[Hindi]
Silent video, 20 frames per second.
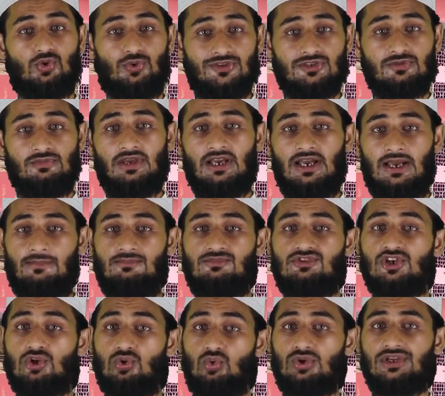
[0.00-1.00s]
तो इसमें आप
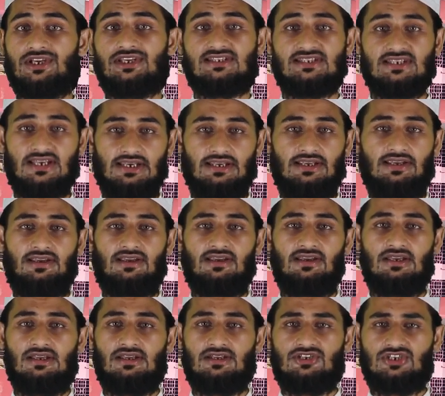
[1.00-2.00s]
ज़रूर हिस्सा लें
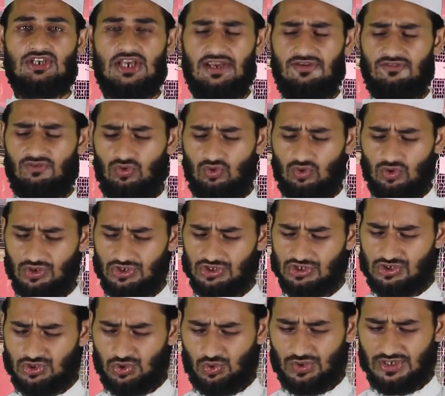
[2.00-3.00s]
चाहे वो
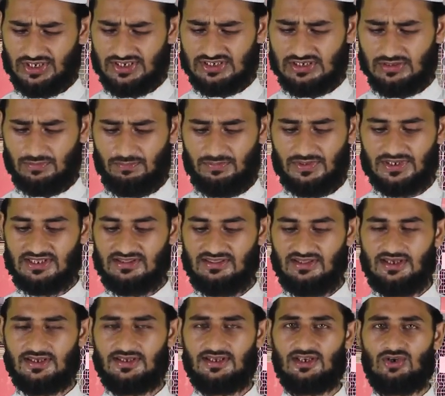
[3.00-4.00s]
छोटे से
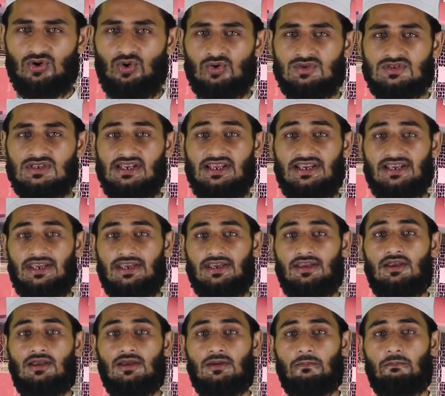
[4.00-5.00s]
परिंदे के घोंसले के
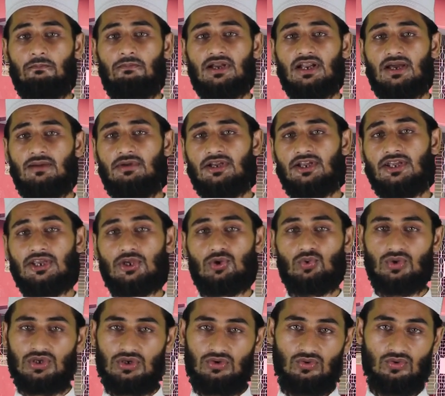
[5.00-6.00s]
बराबर ही
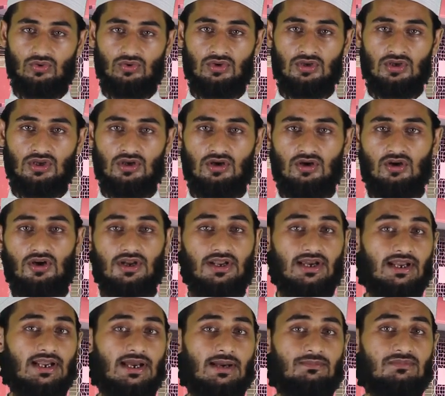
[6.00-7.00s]
क्यों ना हो और
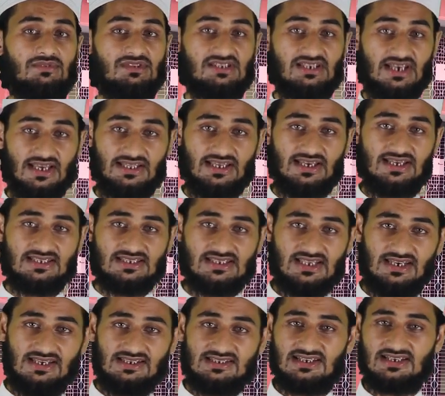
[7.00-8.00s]
अगर आप ज़्यादा
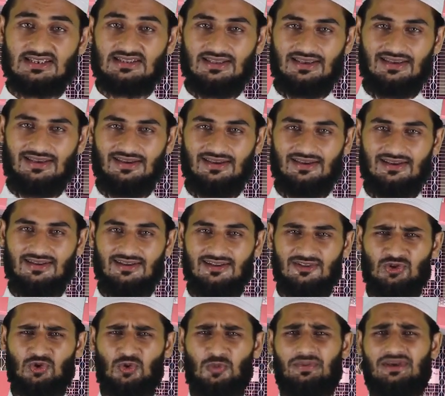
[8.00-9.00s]
हिस्सा ले सकते हैं
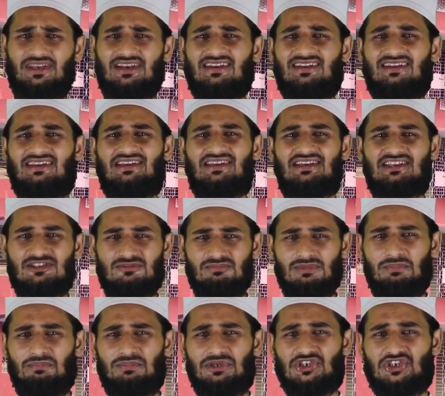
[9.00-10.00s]
तो फिर
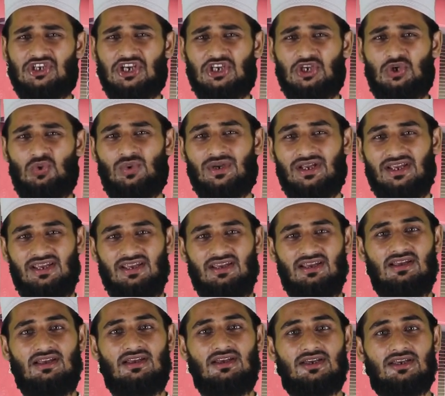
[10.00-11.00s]
इसमें पीछे क्यों
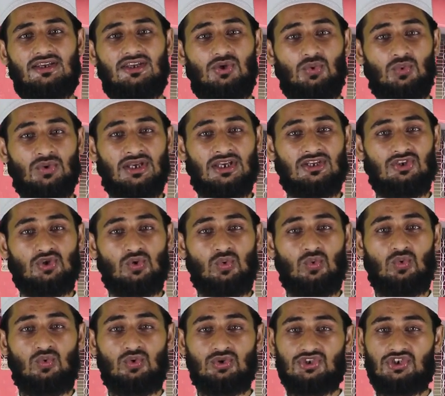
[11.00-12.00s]
रहें क्योंकि जो
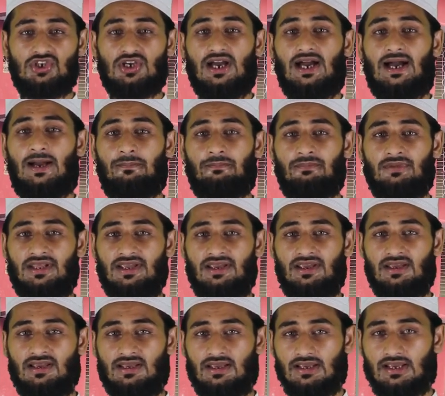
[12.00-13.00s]
कुछ आपने
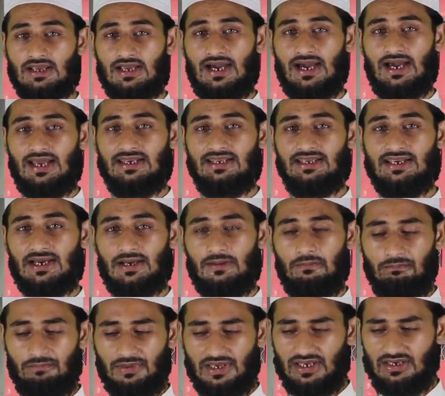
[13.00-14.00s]
खा लिया
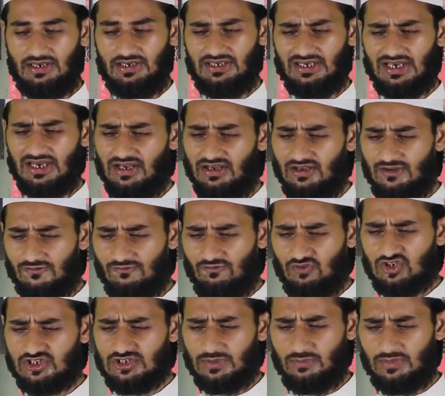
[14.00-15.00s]
पहन लिया
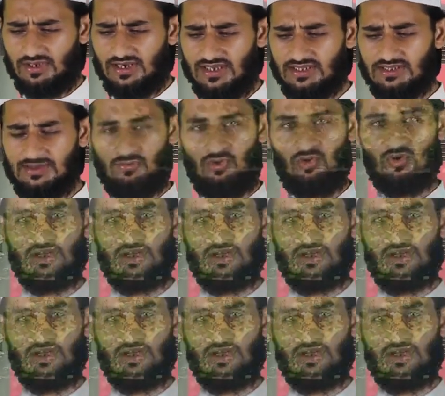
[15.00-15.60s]
वो सब ख़त्म